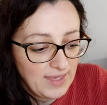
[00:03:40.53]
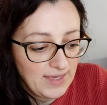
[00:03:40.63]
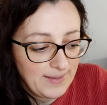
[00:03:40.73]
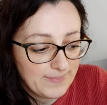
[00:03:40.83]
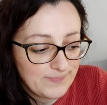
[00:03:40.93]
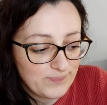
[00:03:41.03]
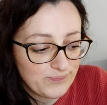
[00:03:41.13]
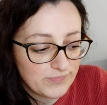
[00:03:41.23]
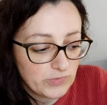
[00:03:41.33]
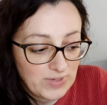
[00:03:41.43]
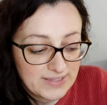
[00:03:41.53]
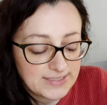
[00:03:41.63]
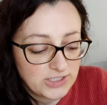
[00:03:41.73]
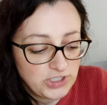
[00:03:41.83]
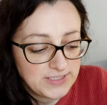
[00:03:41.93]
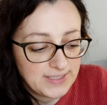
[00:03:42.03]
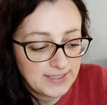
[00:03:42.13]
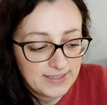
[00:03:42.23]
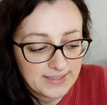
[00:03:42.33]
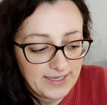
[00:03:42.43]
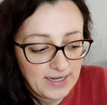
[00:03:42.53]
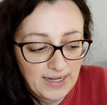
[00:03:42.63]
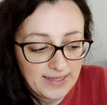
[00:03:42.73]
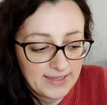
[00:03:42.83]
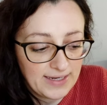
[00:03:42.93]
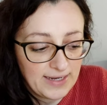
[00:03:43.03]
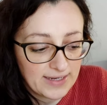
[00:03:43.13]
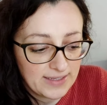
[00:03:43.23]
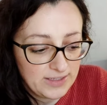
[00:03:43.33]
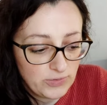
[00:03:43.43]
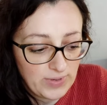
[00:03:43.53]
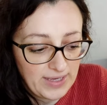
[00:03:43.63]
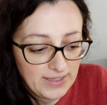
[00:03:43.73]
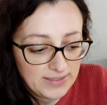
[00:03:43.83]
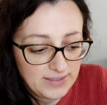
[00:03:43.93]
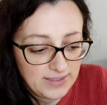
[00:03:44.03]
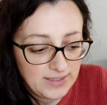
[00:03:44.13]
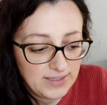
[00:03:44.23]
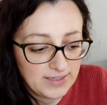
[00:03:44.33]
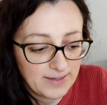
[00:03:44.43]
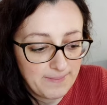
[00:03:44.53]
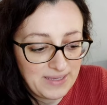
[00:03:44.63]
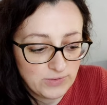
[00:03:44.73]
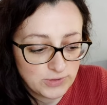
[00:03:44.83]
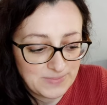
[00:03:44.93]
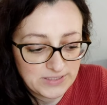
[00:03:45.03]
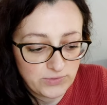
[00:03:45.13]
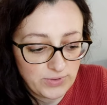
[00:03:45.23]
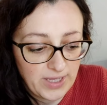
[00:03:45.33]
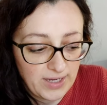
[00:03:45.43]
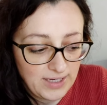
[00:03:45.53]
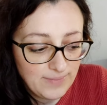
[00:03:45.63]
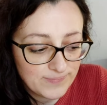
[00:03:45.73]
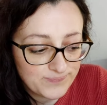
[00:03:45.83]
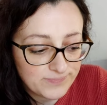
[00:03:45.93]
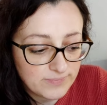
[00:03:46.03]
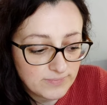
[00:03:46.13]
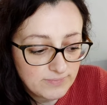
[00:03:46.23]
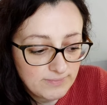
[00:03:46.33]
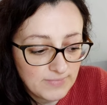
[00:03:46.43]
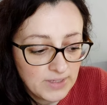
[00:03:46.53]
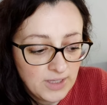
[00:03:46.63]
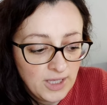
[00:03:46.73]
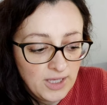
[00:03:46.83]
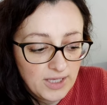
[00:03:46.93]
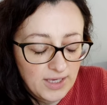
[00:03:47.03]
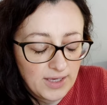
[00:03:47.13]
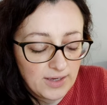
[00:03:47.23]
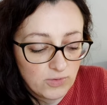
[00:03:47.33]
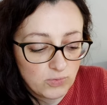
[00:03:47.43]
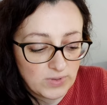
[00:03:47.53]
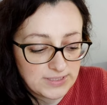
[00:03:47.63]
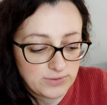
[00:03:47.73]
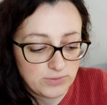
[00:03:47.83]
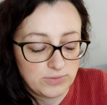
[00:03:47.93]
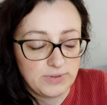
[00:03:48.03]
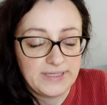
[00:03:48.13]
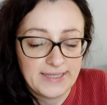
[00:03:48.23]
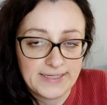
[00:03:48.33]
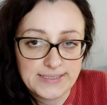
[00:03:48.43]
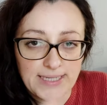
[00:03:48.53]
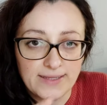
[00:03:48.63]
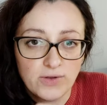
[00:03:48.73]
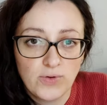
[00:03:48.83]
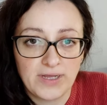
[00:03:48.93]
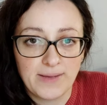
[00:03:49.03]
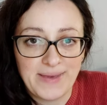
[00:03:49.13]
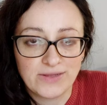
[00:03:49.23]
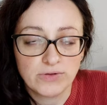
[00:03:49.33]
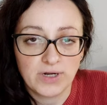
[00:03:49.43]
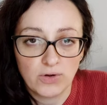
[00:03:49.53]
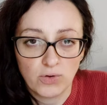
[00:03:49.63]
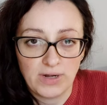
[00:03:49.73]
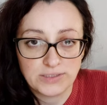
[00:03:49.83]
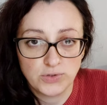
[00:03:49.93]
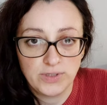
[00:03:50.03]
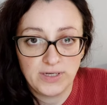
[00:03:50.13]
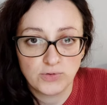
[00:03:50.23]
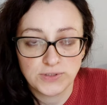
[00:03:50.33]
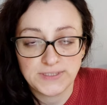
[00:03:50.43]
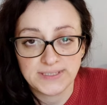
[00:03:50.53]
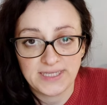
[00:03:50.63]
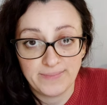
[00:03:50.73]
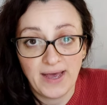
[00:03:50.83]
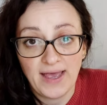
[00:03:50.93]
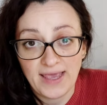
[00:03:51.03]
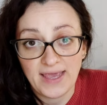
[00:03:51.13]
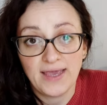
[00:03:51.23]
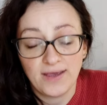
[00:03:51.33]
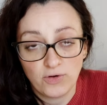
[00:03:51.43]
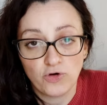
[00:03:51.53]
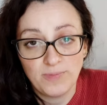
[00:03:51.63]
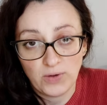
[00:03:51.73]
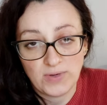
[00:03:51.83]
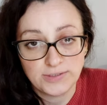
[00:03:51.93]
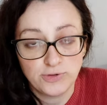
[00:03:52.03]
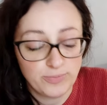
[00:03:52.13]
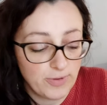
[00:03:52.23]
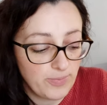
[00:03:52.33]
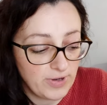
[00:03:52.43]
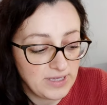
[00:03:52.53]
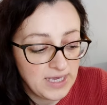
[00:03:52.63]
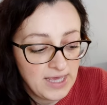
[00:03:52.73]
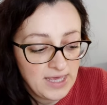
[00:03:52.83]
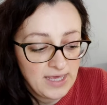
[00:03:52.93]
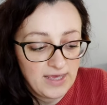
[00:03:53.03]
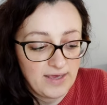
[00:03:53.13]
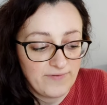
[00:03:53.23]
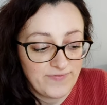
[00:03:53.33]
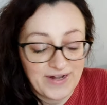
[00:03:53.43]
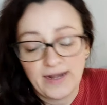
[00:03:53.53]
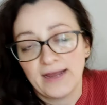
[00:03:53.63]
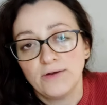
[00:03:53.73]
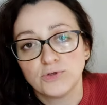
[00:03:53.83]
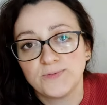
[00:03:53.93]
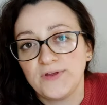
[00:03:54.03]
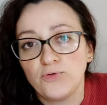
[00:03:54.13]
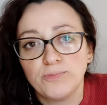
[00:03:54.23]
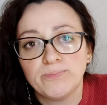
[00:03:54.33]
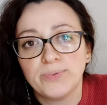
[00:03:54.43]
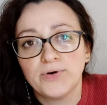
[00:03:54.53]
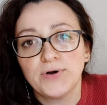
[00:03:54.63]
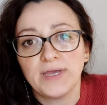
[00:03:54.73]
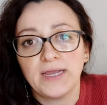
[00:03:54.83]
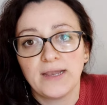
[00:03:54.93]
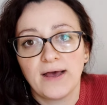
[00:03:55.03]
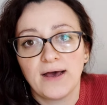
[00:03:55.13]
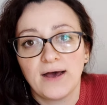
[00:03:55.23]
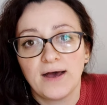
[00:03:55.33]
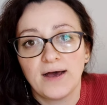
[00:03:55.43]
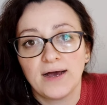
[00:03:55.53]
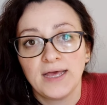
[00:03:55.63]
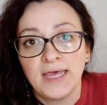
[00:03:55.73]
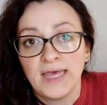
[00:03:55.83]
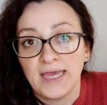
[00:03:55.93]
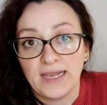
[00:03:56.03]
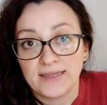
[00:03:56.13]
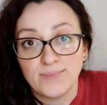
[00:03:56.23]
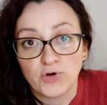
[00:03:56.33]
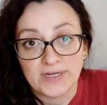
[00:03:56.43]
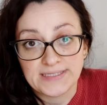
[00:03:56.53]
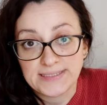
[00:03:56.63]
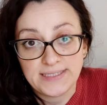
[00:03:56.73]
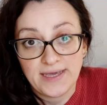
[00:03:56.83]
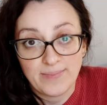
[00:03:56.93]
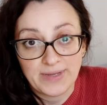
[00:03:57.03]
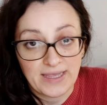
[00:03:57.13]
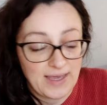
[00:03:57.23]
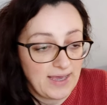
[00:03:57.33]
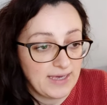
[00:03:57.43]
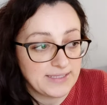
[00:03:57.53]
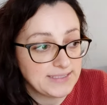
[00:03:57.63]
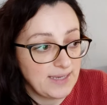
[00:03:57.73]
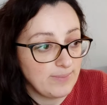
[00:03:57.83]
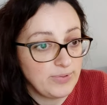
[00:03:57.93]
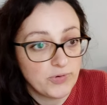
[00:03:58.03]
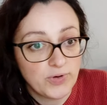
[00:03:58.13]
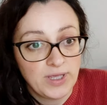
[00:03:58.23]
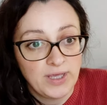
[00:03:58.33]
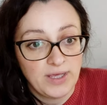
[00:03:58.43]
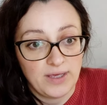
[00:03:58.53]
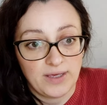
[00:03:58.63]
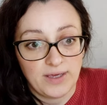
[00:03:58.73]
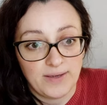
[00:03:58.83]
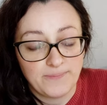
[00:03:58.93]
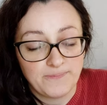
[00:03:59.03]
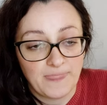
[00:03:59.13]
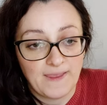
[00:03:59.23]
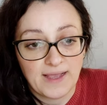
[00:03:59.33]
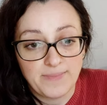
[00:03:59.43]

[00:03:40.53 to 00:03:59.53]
E, um, un'altra saggistica della Chiare Lettere, l'Arca di Noè di Grammenos Mastroieni, eh, con questo interessante collegamento tra il collasso dell'ecosistema e come questo può poi eh, frenare lo sviluppo e la, e la democrazia, perché ad esempio eh, il